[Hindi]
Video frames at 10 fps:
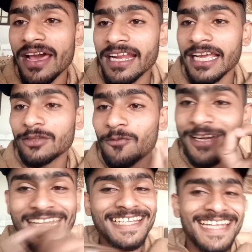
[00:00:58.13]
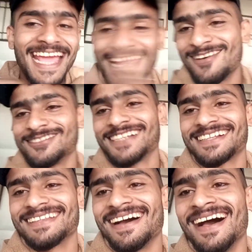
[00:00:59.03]
फारिक है तो फिटिंग नहीं हो
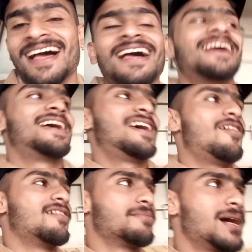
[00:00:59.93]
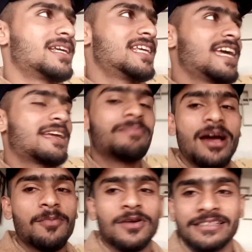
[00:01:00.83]
सकता और बाकी है कि मैं
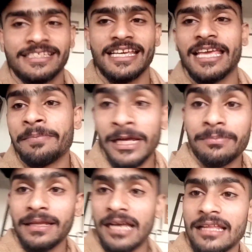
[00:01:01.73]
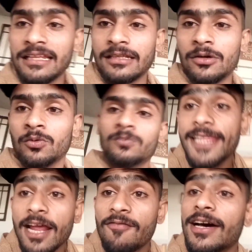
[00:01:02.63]
आपको इसकी कीमत बता देता हूँ
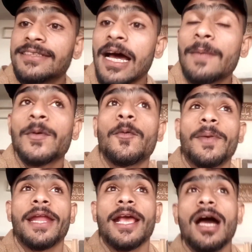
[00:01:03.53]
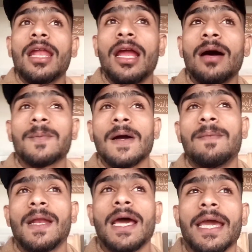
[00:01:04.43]
दरवाज़ा आपको पड़ेगा अल्लाह आपका
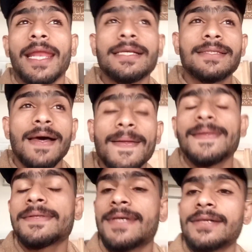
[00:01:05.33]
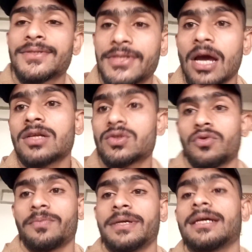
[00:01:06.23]
भला करे सात हज़ार चार
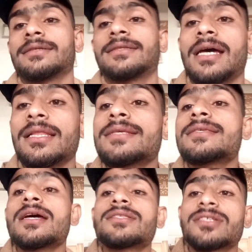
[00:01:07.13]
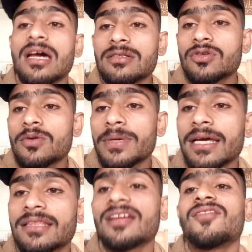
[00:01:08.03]
सौ रुपये का सात हज़ार चार सौ रुपये
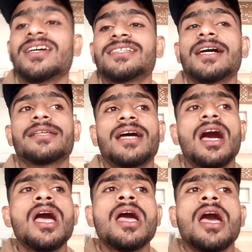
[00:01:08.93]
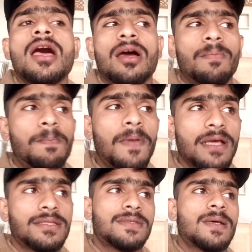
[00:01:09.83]
का दरवाज़ा आ गया
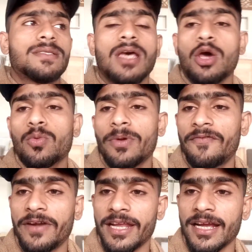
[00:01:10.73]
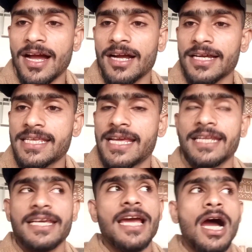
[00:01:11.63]
प्लस हज़ार रुपये फिटिंग आ गई
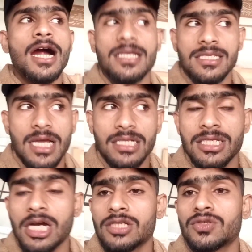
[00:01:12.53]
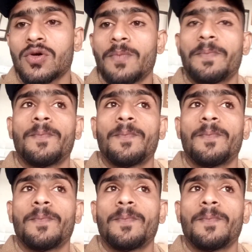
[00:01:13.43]
यानी कि आठ हज़ार चार सौ